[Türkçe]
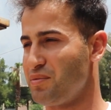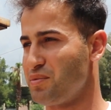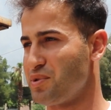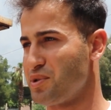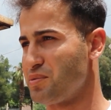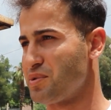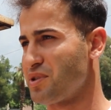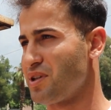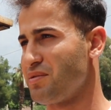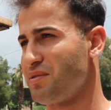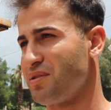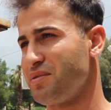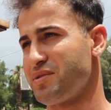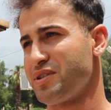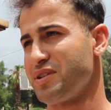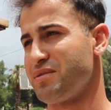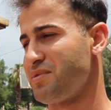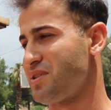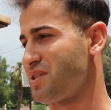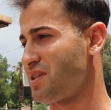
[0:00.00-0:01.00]
Bizim
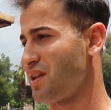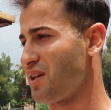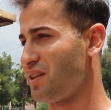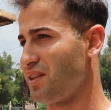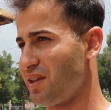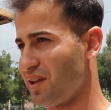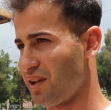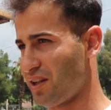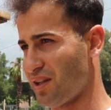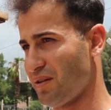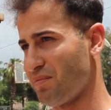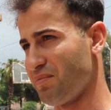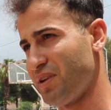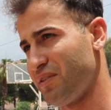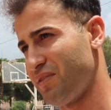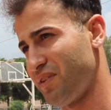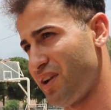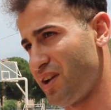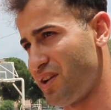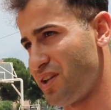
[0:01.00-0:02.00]
zamanımızda mesela
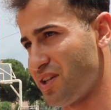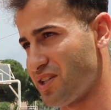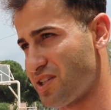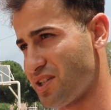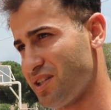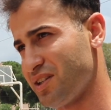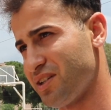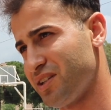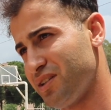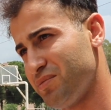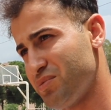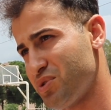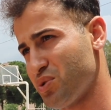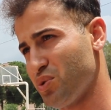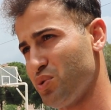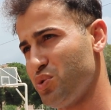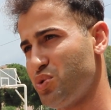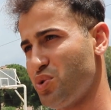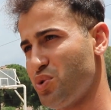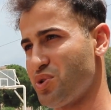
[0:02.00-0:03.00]
denklemler falan yazılırdı biz
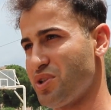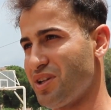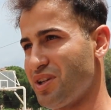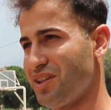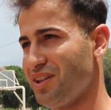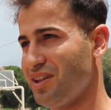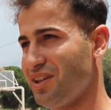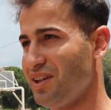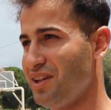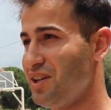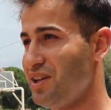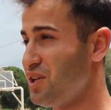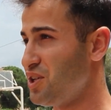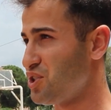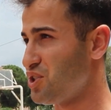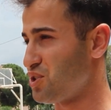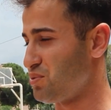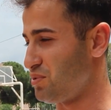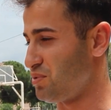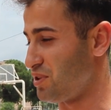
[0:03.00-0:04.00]
onu çözerdik.
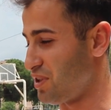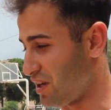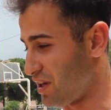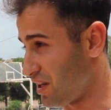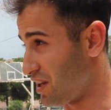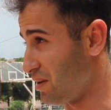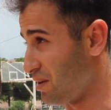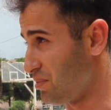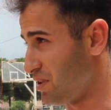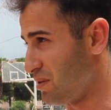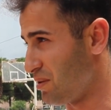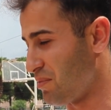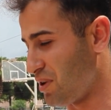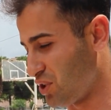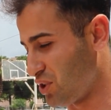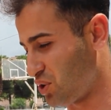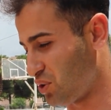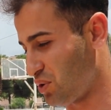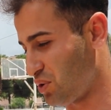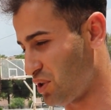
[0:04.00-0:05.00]
Şimdi denklemi de
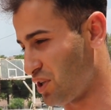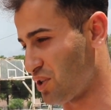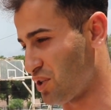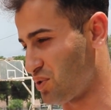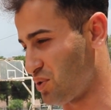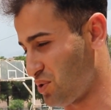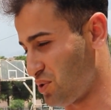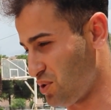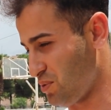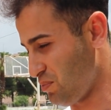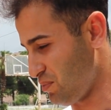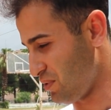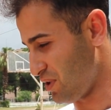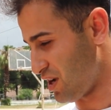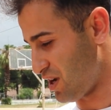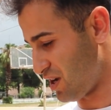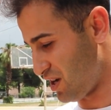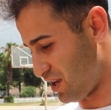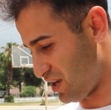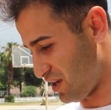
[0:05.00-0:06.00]
mantık olarak çözüp
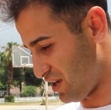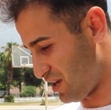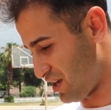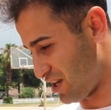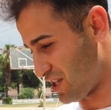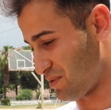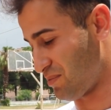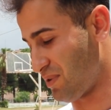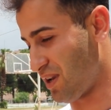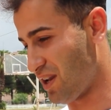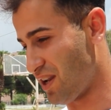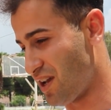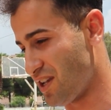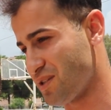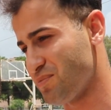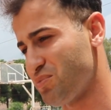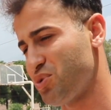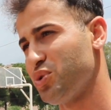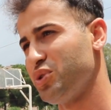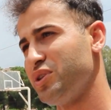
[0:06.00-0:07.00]
hani yazman
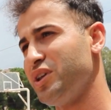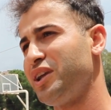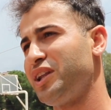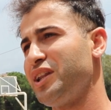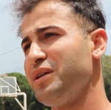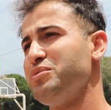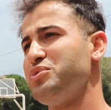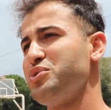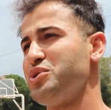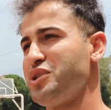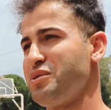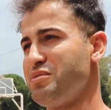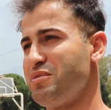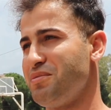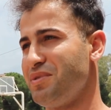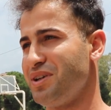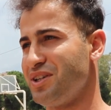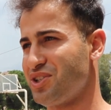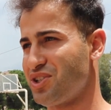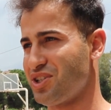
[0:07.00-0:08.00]
lazım ki o denklemi
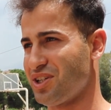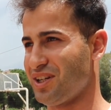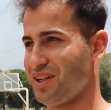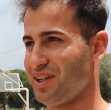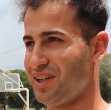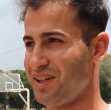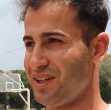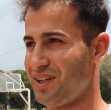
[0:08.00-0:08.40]
çözebilmen için.